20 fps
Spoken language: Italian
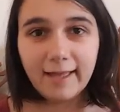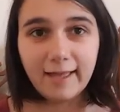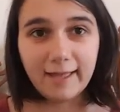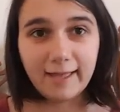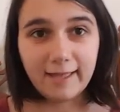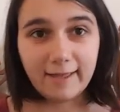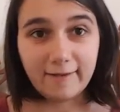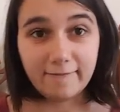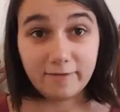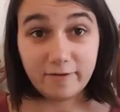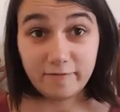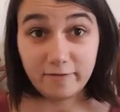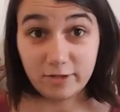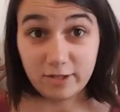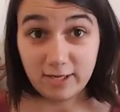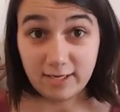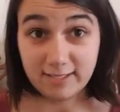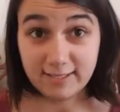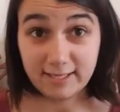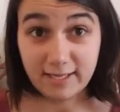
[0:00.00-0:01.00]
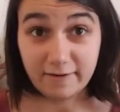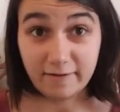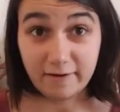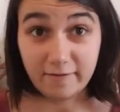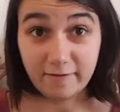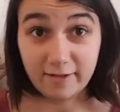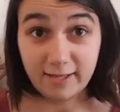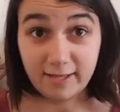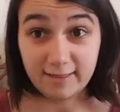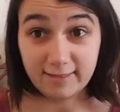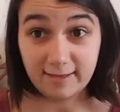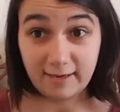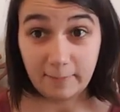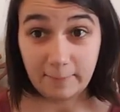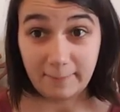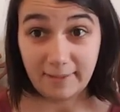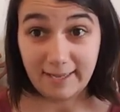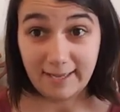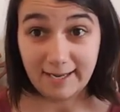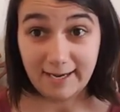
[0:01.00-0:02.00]
Eh, vi invito a iscrivervi ad
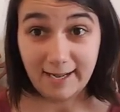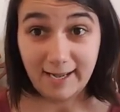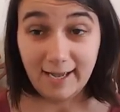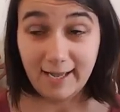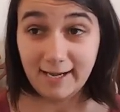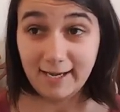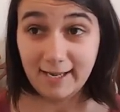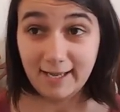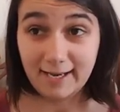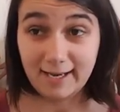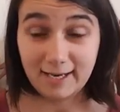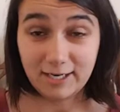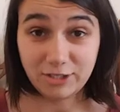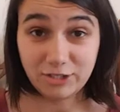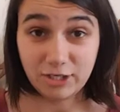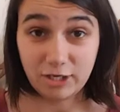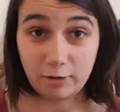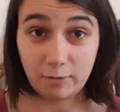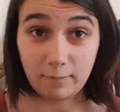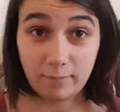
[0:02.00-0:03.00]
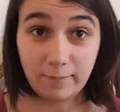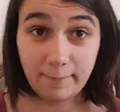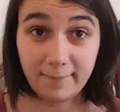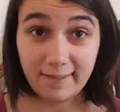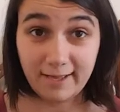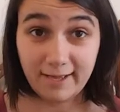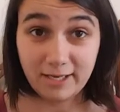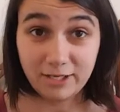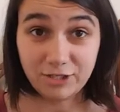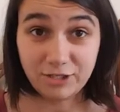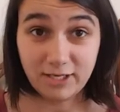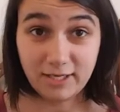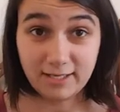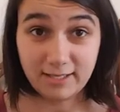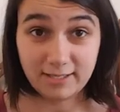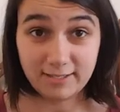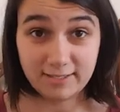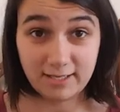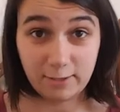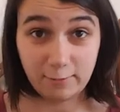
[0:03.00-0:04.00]
entrambi i canali, a lasciare un mi
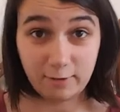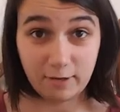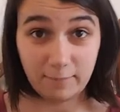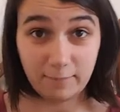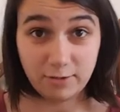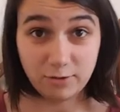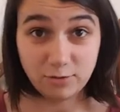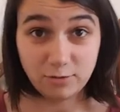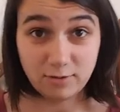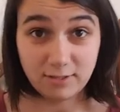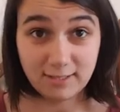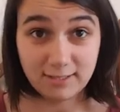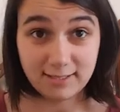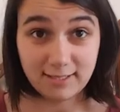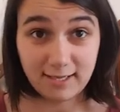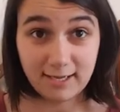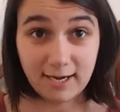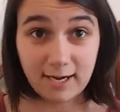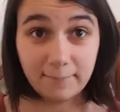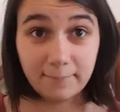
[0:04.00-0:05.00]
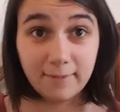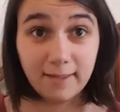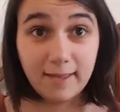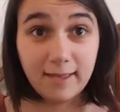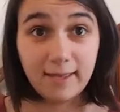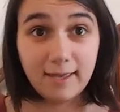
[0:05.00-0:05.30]
piace, seguirmi su Instagram.